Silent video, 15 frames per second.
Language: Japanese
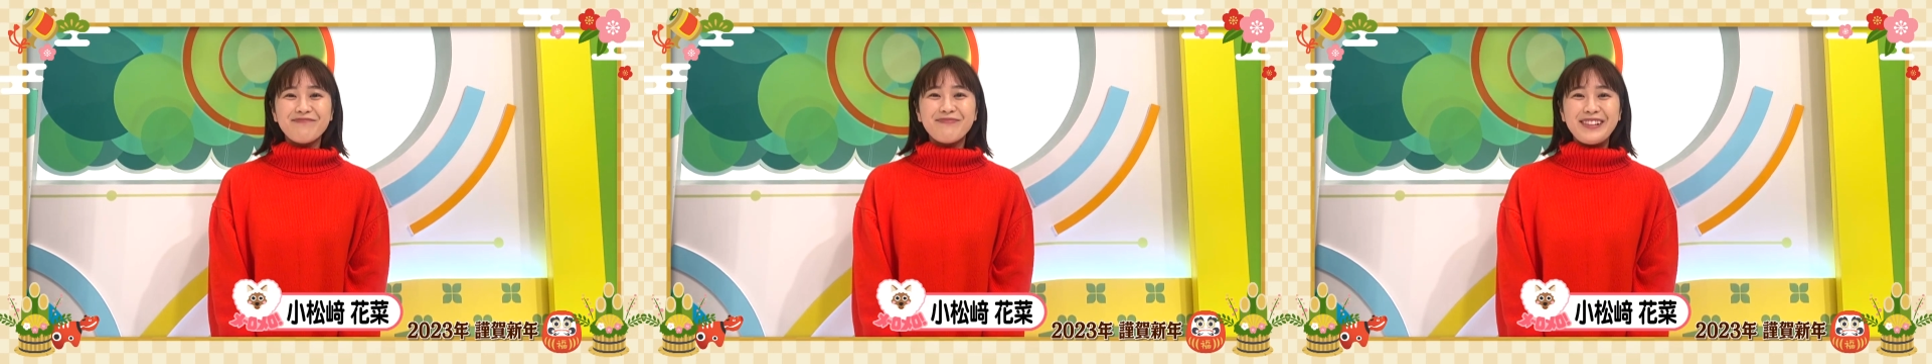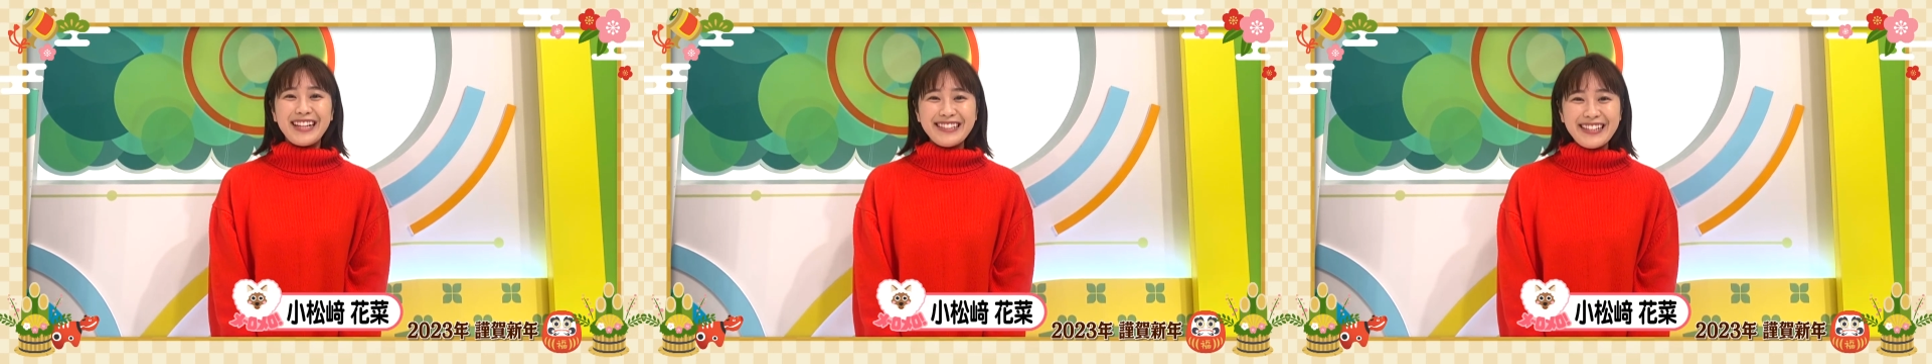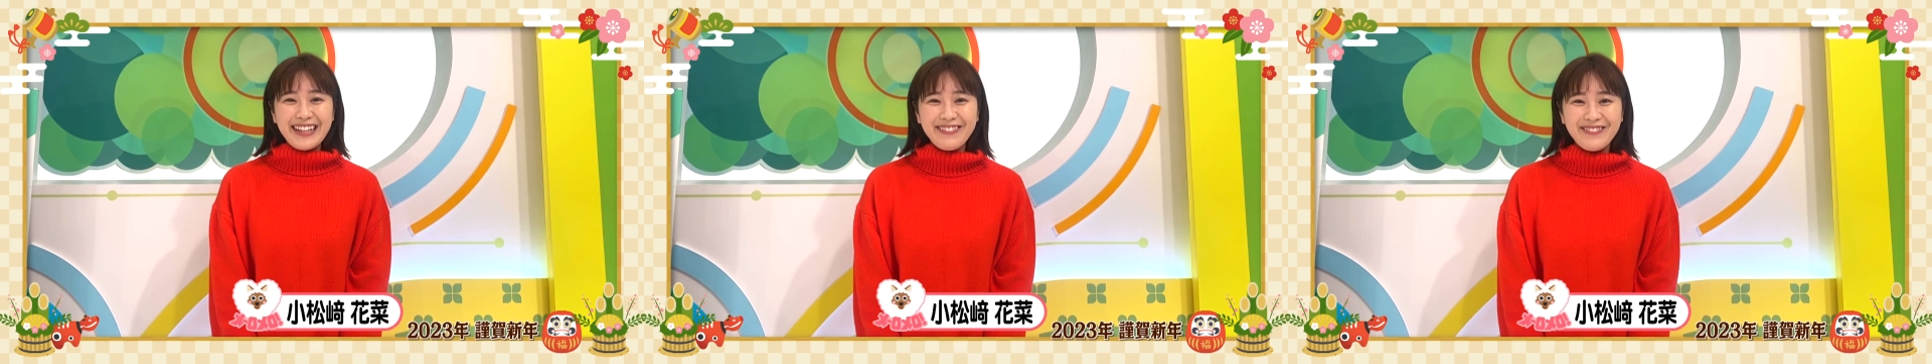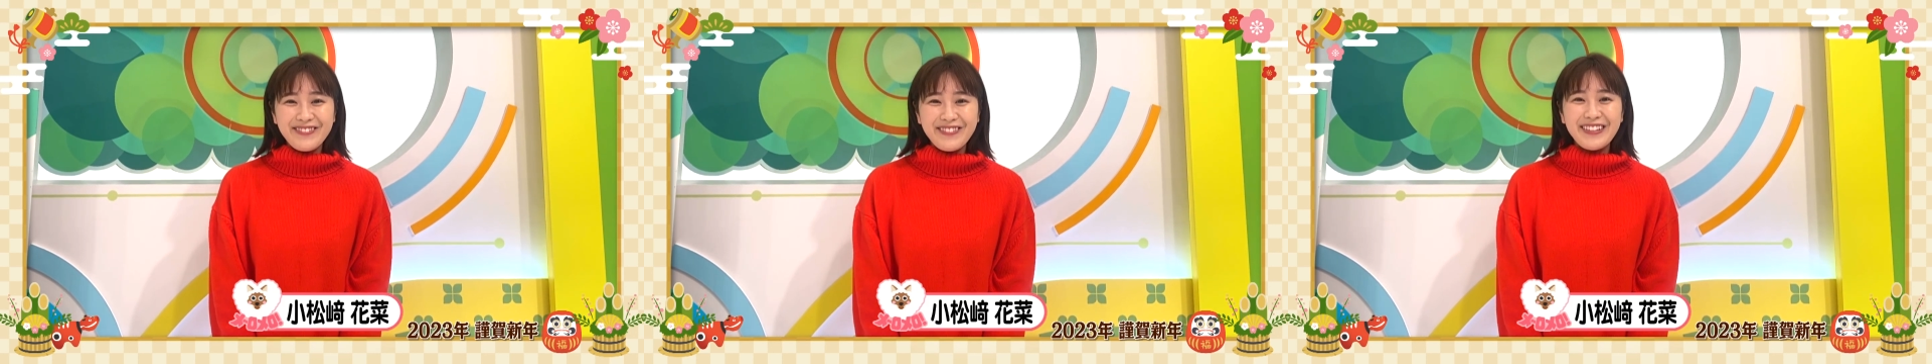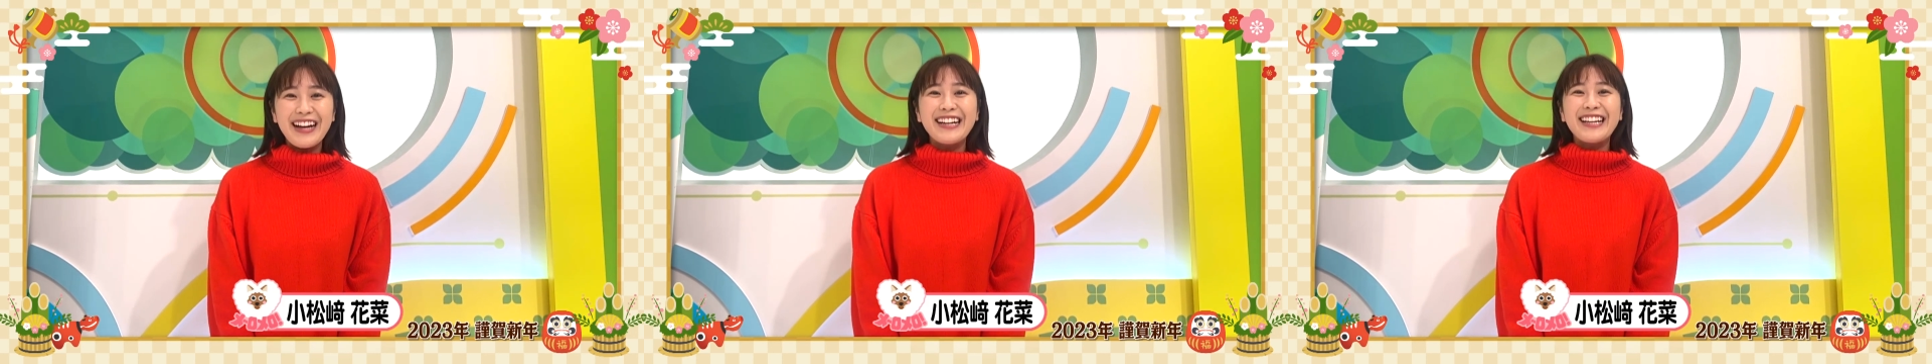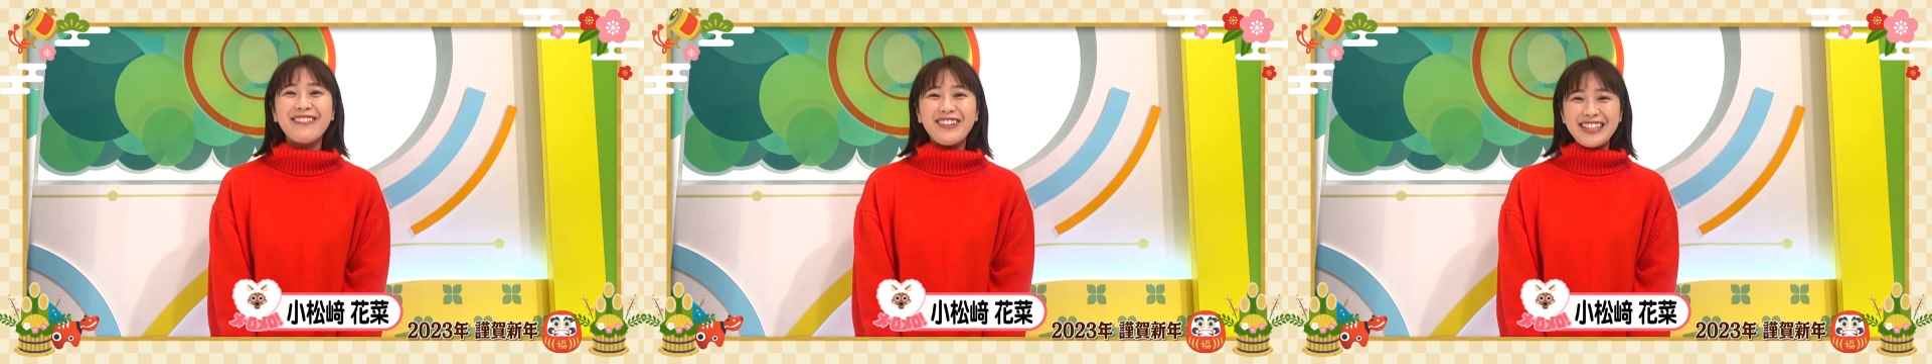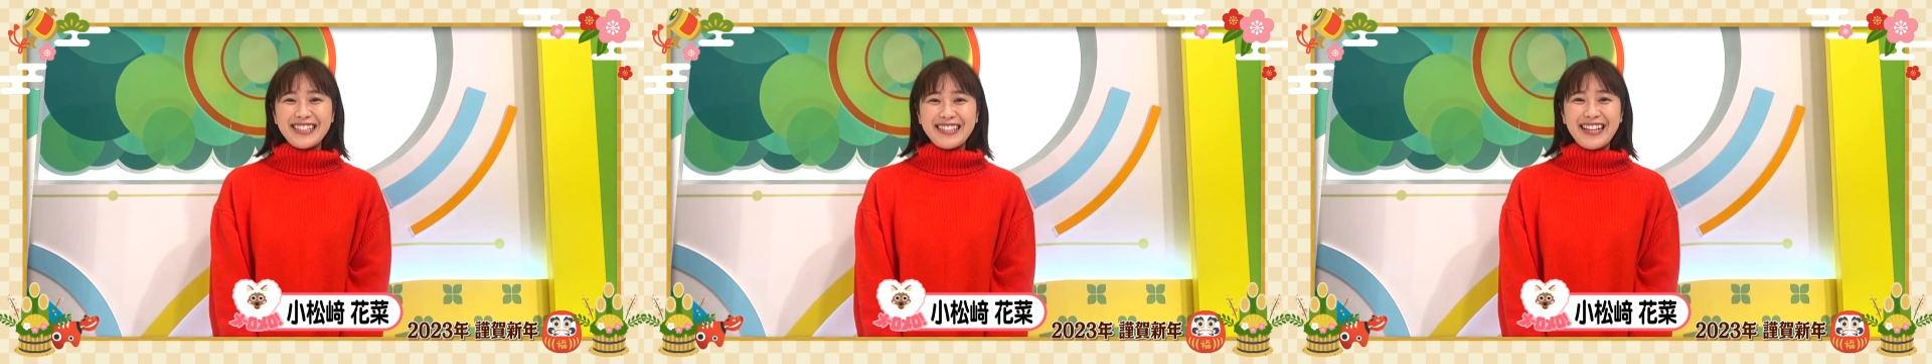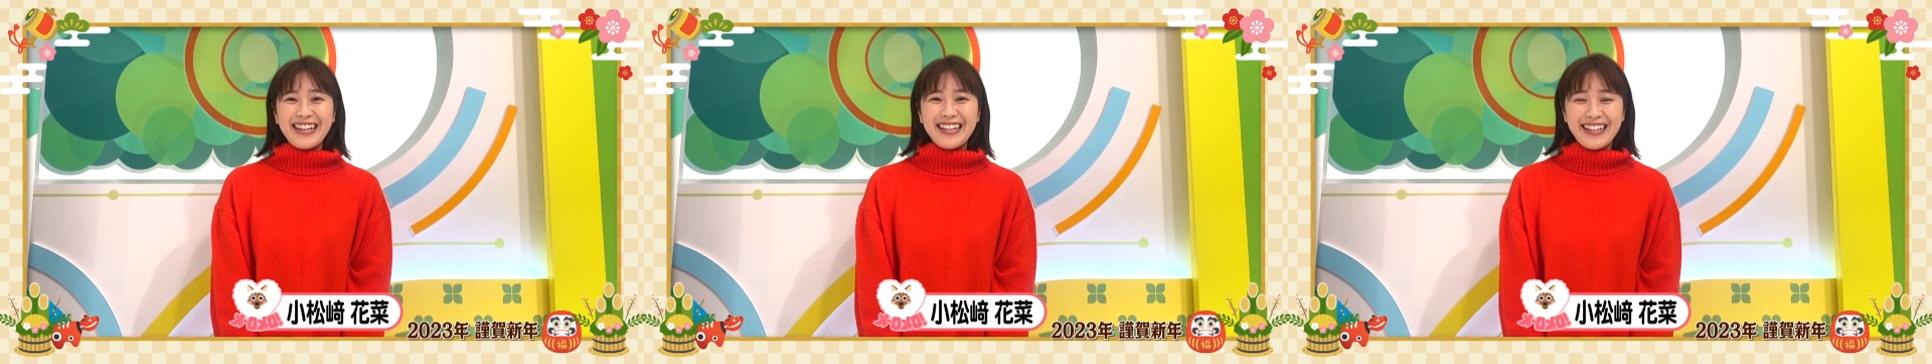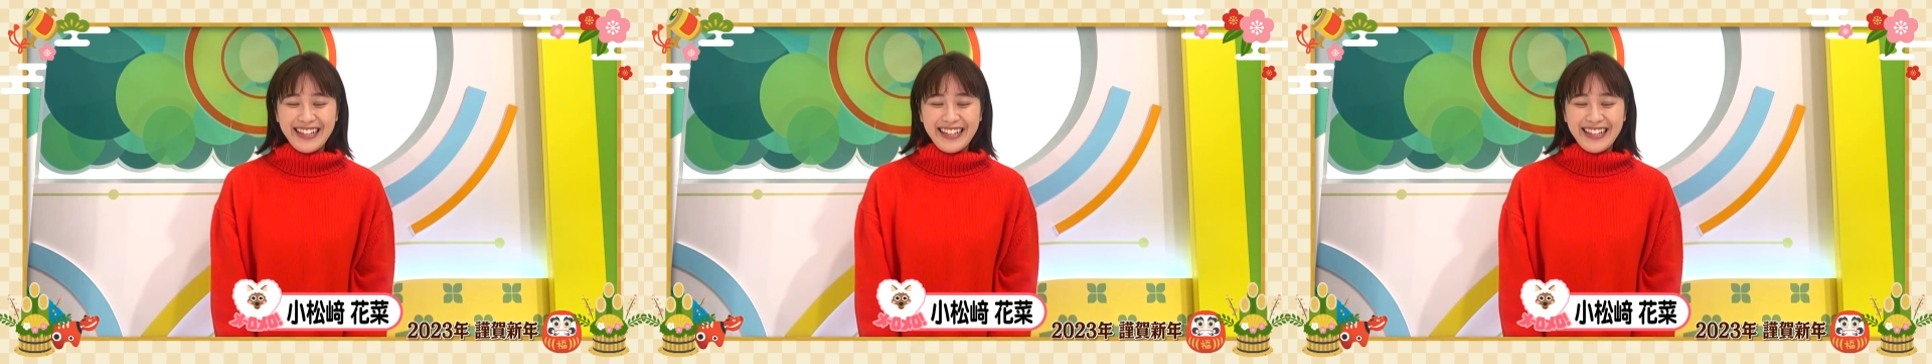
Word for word: 皆さん、明けまして